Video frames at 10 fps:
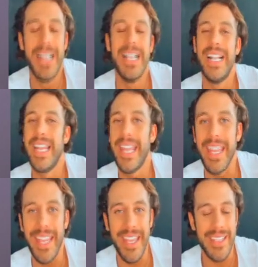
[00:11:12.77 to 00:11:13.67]

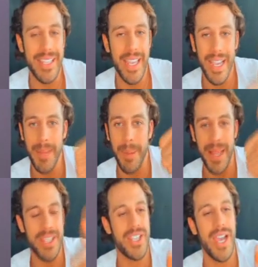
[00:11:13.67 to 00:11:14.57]
y sé
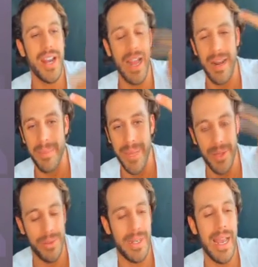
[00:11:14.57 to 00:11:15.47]
planchar,
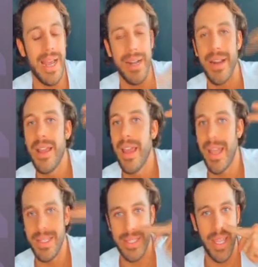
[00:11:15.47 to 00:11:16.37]
almidonar,
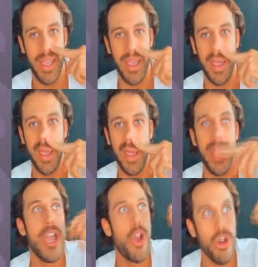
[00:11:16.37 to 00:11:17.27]
este,
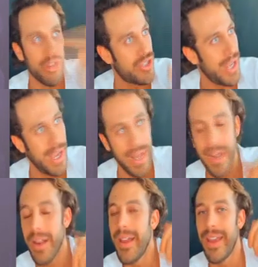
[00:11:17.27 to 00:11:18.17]
coser
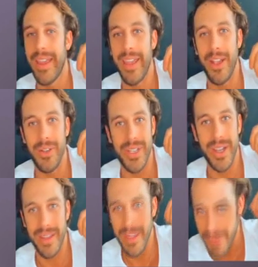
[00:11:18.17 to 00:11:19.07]
eh, y coser
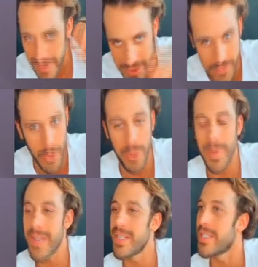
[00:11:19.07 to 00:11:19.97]
de diferentes
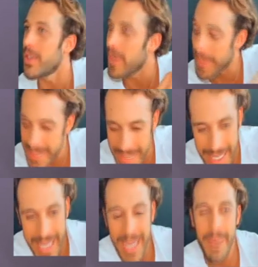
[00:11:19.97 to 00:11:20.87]
formas y hacer una
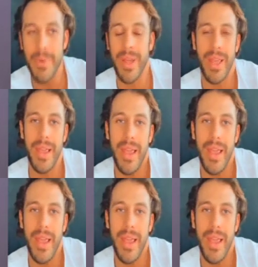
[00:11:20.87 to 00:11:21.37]
bastilla, porque,